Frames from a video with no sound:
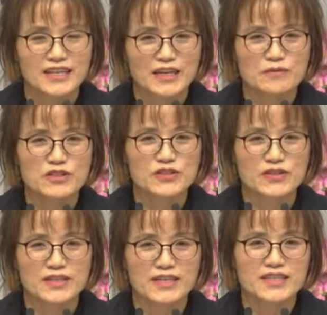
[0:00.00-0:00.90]

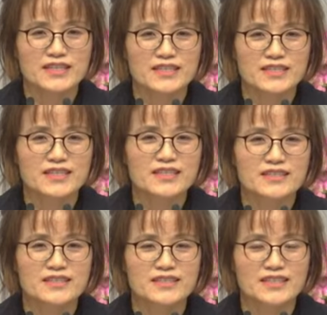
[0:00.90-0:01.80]
하면서 이야기해
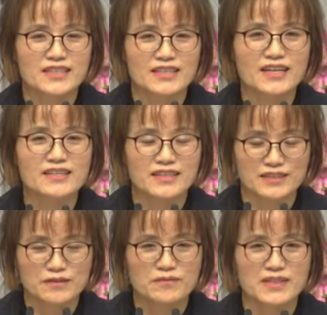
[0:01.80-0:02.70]
드리는 것이 나을 것
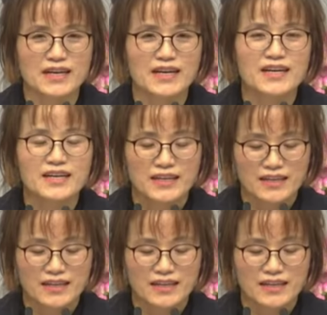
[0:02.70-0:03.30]
같습니다.